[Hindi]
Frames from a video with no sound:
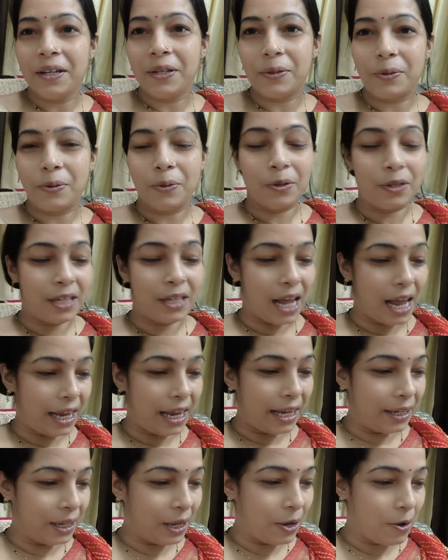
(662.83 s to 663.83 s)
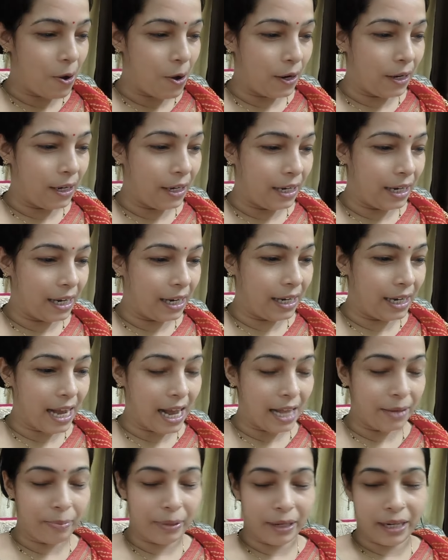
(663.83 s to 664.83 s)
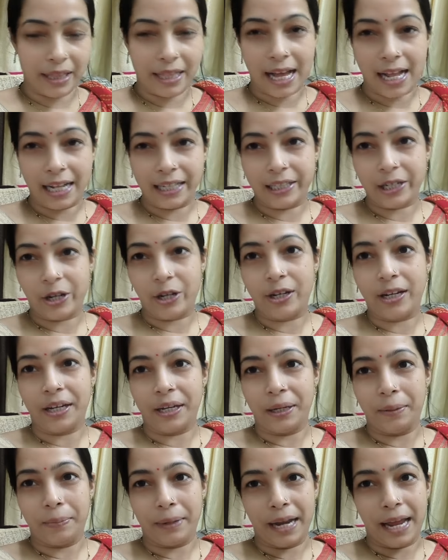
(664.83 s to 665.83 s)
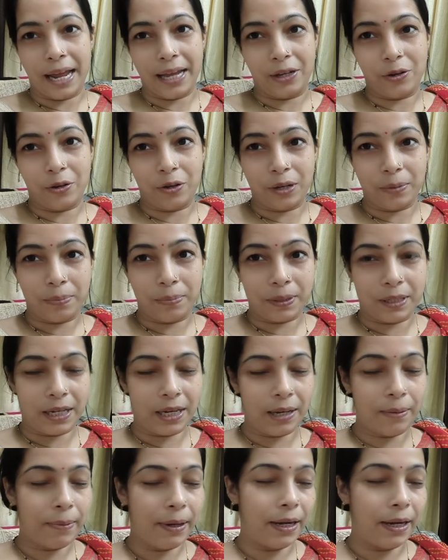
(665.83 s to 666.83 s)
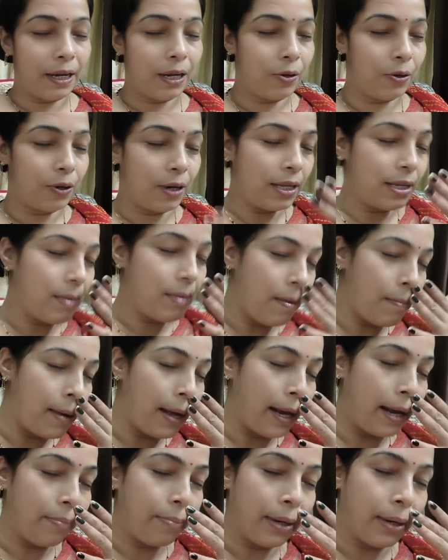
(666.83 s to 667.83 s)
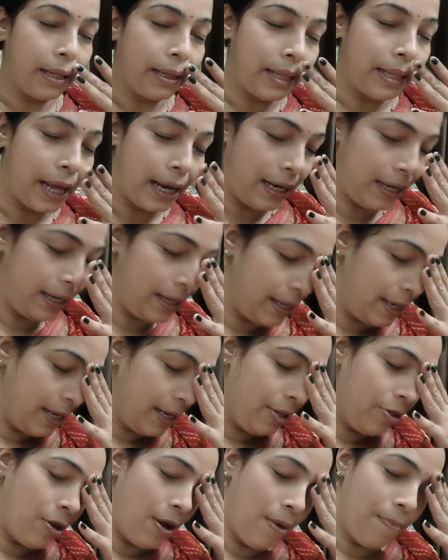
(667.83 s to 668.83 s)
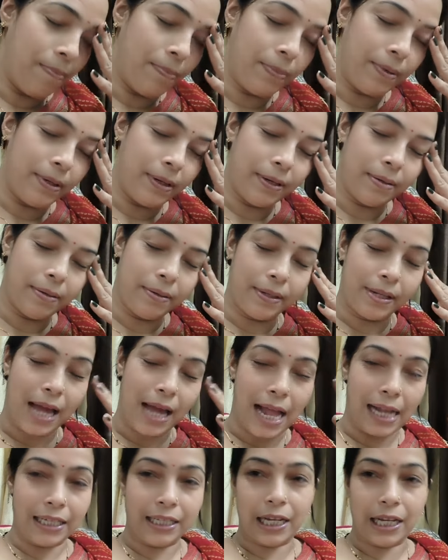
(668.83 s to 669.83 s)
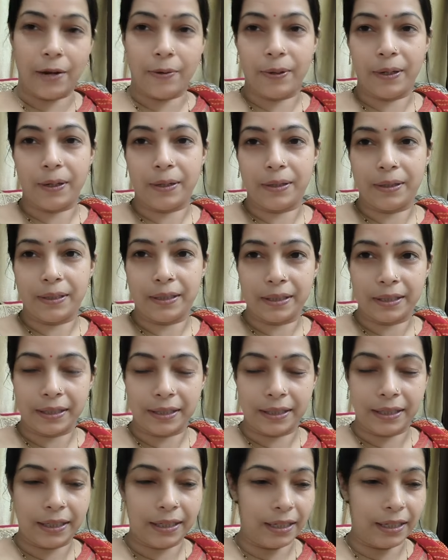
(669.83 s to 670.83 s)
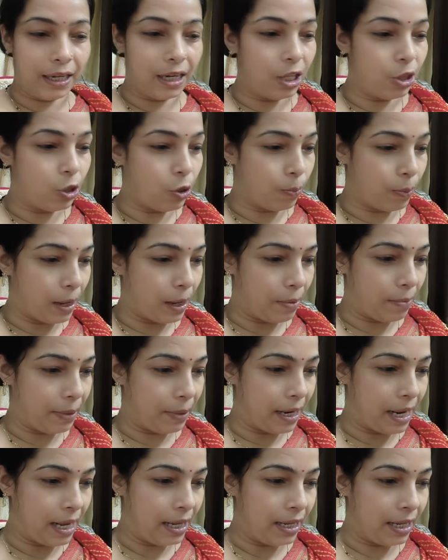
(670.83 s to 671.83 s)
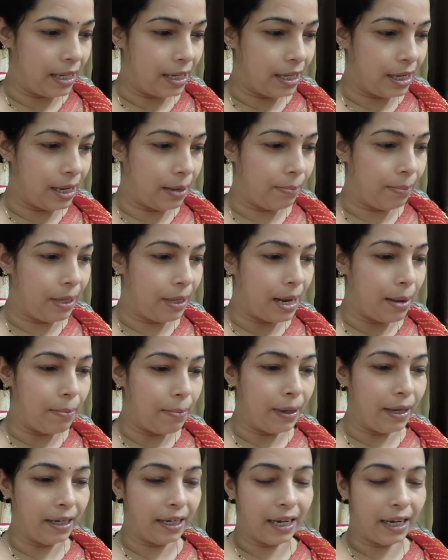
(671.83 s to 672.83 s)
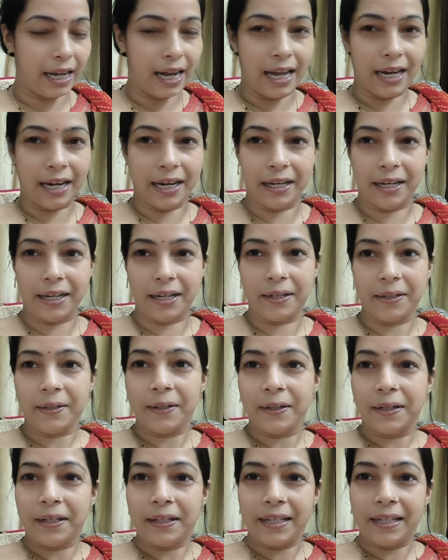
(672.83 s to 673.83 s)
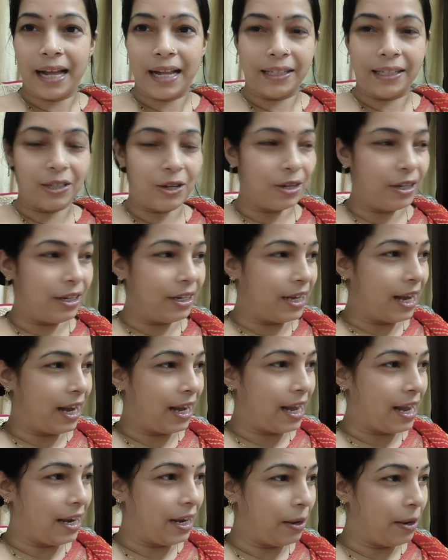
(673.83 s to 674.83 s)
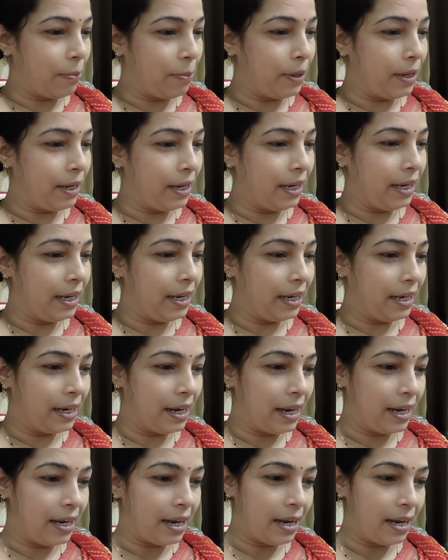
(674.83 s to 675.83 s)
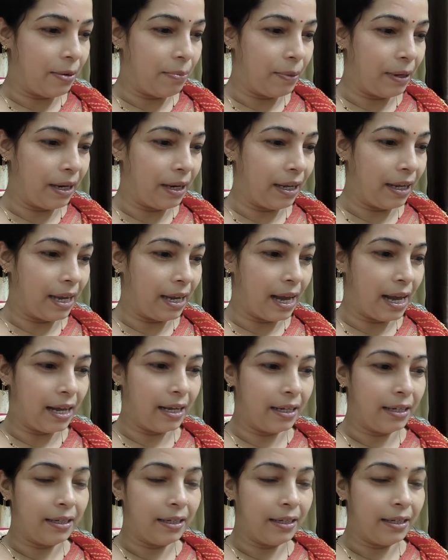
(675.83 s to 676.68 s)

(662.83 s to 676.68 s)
स्कूल से आए देव और इनके लिए आज मैंने दाल चावल नहीं बनाया क्योंकि पिछले मंडे को ना जब हमारा व्रत था ना तो हम दाल चावल इनके लिए दोपहर में बनाया था तो ये बिना मन के खा रहे थे दाल चावल इनका खाने का मन नहीं कर रहा था तो मैंने कहा